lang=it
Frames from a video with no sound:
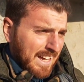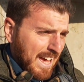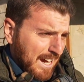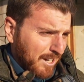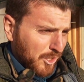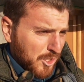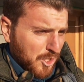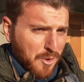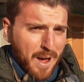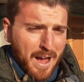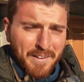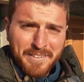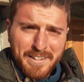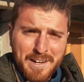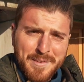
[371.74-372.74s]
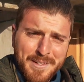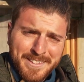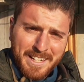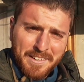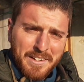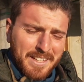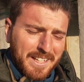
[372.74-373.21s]
Eccoci qua,
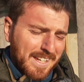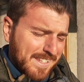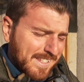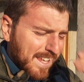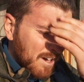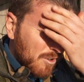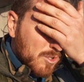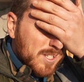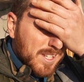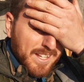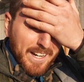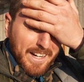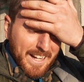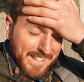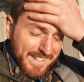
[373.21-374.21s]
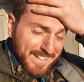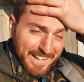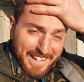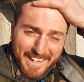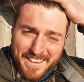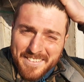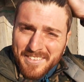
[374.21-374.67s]
finalmente arrivati in guest house, ragazzi
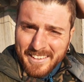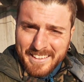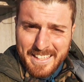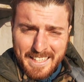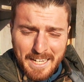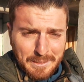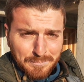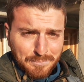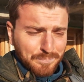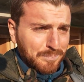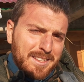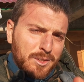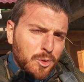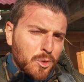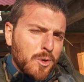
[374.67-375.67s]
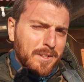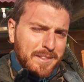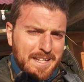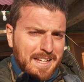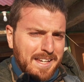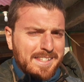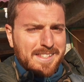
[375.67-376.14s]
che fatica! Tour
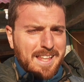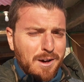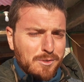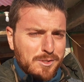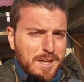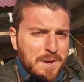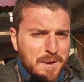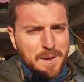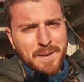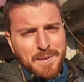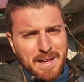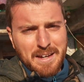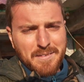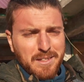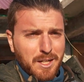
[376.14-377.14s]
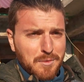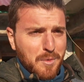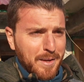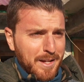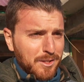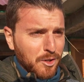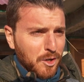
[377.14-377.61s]
della guest house, è arrivato il
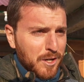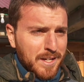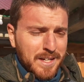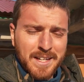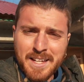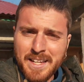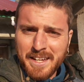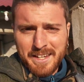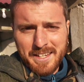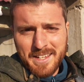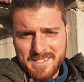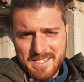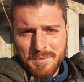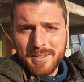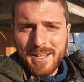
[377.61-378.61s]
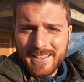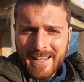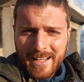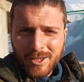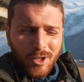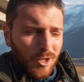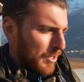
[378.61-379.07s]
momento. Iniziamo dal
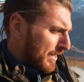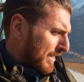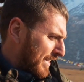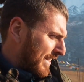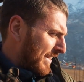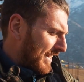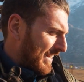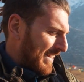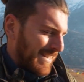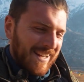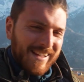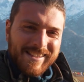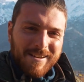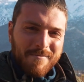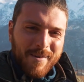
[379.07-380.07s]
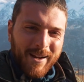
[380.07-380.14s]
tetto, senza